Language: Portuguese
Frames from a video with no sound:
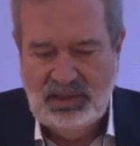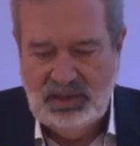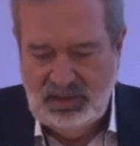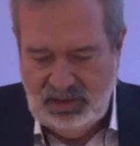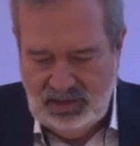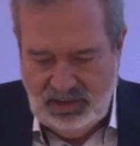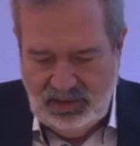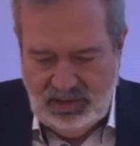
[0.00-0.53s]

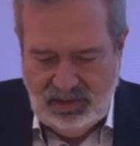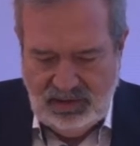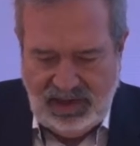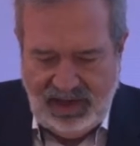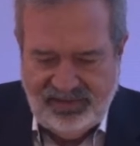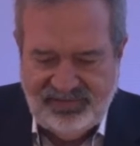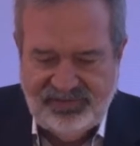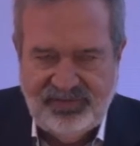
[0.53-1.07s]
e
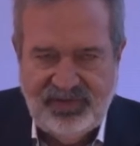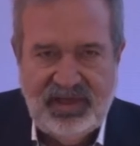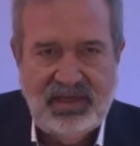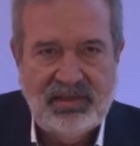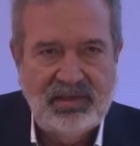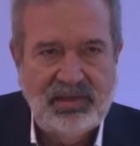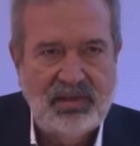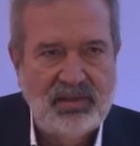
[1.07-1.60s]
a
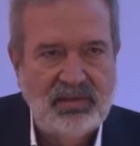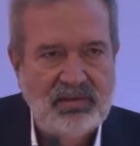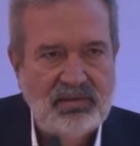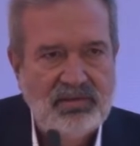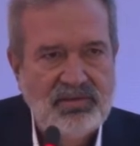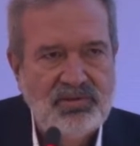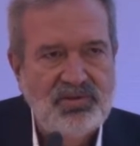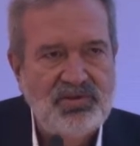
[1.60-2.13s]
venda
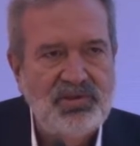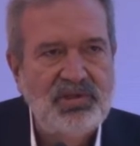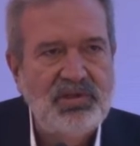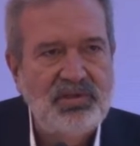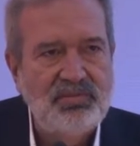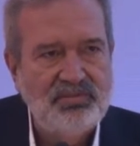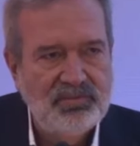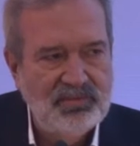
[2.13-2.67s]

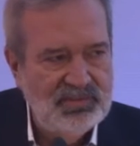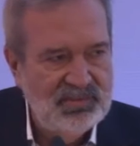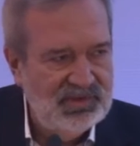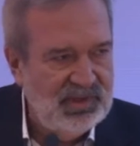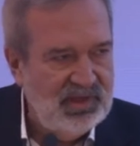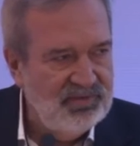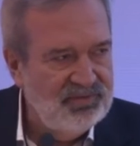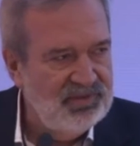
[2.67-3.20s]
de
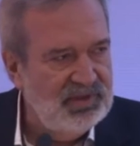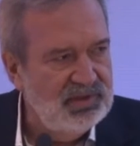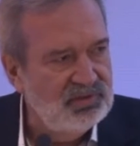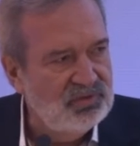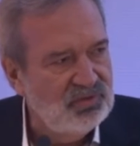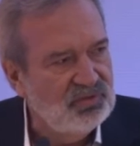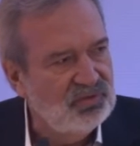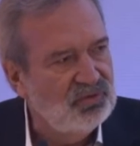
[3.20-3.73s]

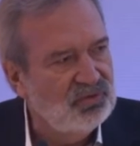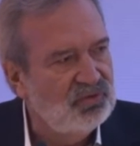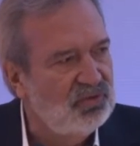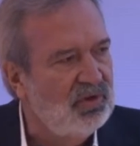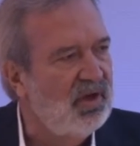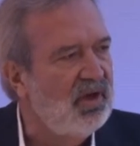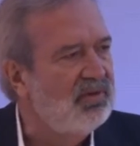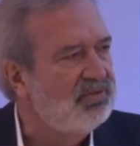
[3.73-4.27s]
serviços de
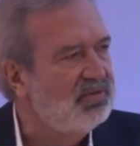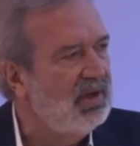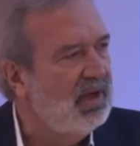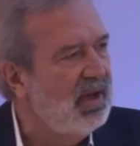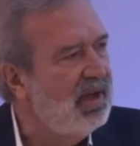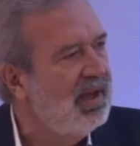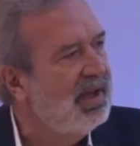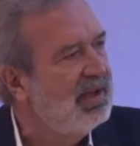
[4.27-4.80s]
software,
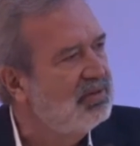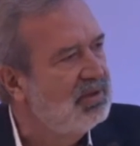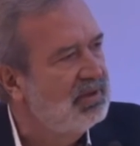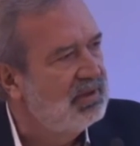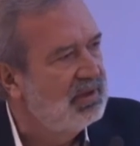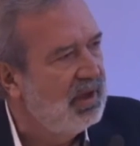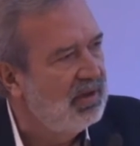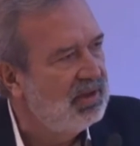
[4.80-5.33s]
hardware e
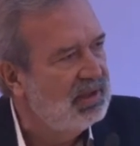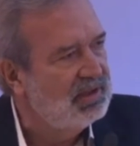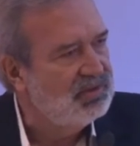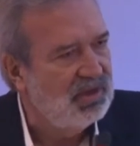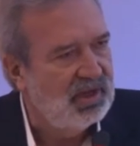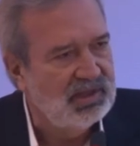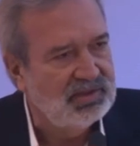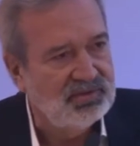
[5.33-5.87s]
tal
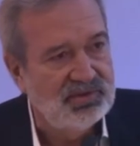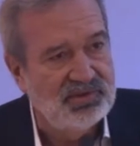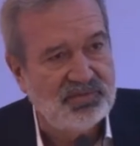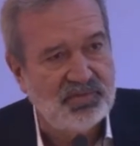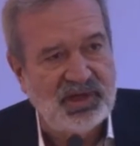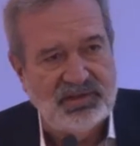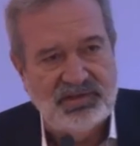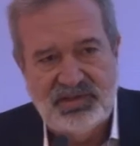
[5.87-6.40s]
relacionados com a
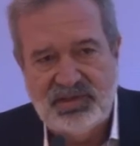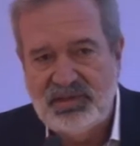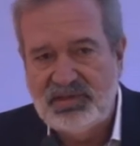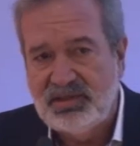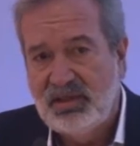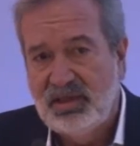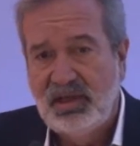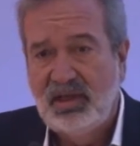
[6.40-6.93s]
Smart
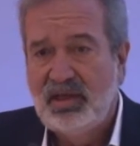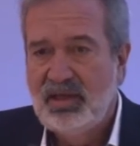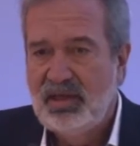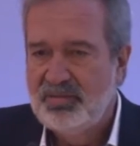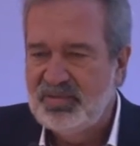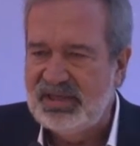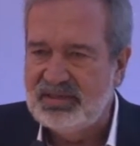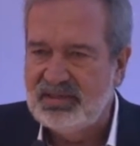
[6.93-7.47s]
City
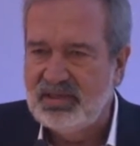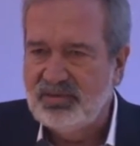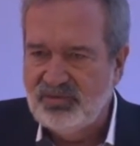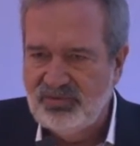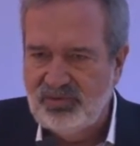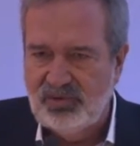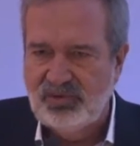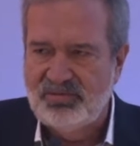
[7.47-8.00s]
representa um
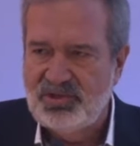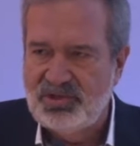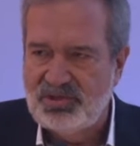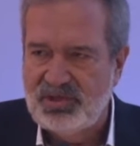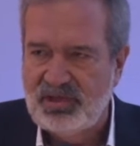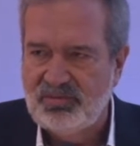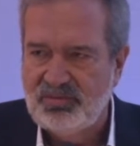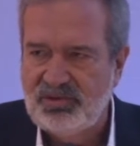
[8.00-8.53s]
volume de
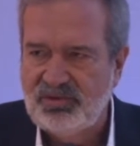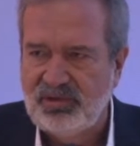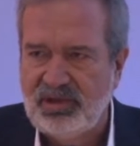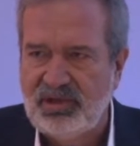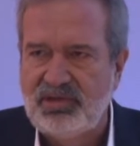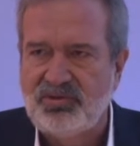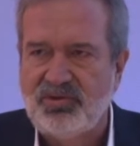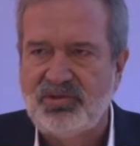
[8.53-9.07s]
dinheiro muito
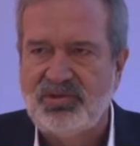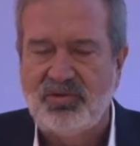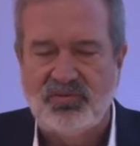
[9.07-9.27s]
grande hoje.